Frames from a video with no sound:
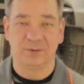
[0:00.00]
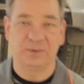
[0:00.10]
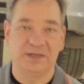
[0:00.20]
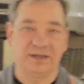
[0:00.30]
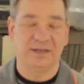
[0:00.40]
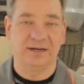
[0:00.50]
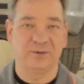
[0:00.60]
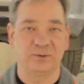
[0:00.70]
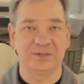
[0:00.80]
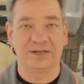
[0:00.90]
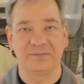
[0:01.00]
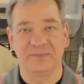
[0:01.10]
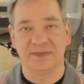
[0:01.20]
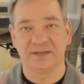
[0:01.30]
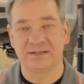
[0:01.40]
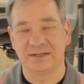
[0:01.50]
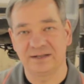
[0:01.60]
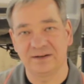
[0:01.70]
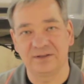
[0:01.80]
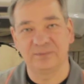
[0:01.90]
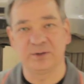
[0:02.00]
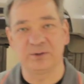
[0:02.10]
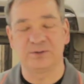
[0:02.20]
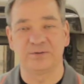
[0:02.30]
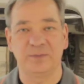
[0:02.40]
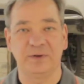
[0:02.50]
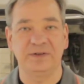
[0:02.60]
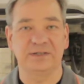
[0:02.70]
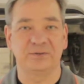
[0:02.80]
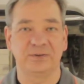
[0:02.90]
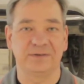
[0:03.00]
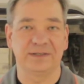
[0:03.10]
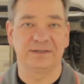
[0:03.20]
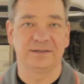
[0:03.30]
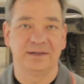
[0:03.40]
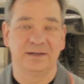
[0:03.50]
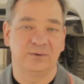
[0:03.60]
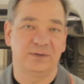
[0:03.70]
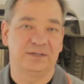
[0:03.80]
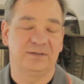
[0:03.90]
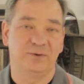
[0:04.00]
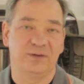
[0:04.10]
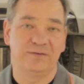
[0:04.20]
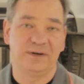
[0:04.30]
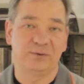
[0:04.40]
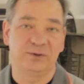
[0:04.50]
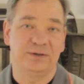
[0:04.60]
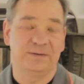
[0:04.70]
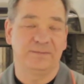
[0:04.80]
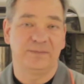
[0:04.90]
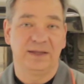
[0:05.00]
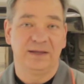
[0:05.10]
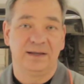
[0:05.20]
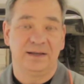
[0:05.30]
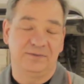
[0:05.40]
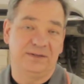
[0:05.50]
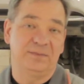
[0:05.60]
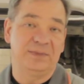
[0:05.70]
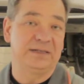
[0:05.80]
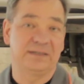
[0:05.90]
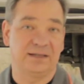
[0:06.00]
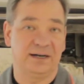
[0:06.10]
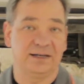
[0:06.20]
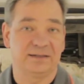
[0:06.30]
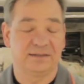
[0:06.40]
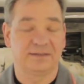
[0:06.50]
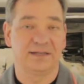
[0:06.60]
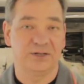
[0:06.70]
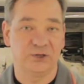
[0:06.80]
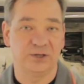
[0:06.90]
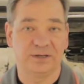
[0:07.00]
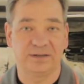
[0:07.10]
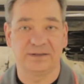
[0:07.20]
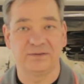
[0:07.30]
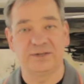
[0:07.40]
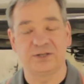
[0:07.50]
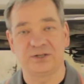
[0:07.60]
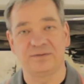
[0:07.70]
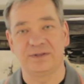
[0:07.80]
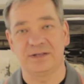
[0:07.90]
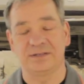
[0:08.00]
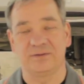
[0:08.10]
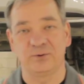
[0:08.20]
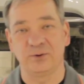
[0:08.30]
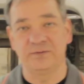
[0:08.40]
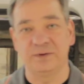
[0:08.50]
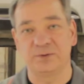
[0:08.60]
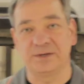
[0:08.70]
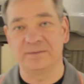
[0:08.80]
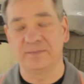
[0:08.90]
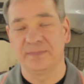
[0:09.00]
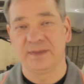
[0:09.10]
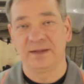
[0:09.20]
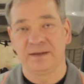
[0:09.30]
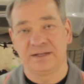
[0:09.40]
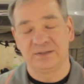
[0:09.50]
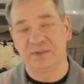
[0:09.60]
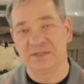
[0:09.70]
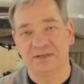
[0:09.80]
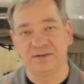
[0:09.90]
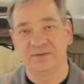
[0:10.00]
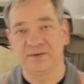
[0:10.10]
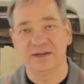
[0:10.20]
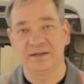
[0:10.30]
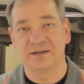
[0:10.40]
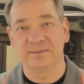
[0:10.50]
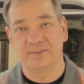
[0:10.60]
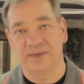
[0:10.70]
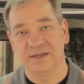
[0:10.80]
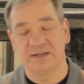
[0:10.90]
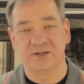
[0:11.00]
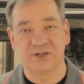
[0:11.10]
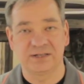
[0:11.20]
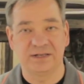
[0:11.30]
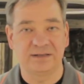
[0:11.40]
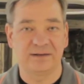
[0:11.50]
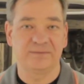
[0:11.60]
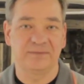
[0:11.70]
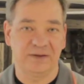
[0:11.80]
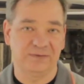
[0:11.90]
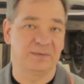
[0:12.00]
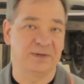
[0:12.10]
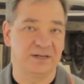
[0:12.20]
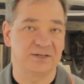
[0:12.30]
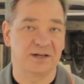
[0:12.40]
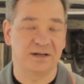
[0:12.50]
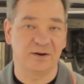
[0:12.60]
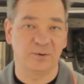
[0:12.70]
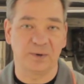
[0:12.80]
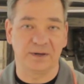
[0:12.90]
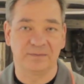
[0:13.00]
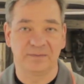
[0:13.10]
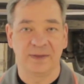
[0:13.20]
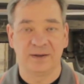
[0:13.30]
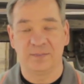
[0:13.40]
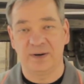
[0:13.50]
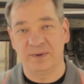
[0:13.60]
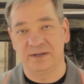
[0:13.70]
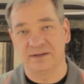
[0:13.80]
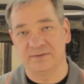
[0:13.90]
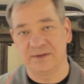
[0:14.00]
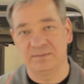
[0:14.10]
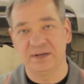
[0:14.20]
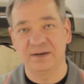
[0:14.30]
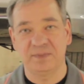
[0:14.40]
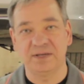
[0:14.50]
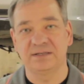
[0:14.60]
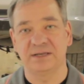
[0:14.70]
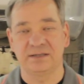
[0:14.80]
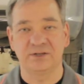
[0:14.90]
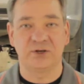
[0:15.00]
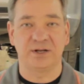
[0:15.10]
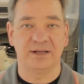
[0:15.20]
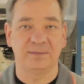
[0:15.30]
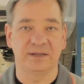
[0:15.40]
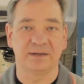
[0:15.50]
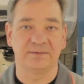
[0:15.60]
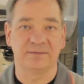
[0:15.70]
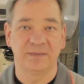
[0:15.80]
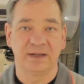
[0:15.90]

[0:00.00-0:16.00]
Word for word: Добрый день, дорогие друзья! Техцентр Автопилот снова приветствует вас. У нас сегодня в Римзоне автомобиль Citroen C4 2012 года выпуска с бензиновым двигателем 1,6 литра автоматической коробкой. Пробег на автомобиле 50 тысяч километров.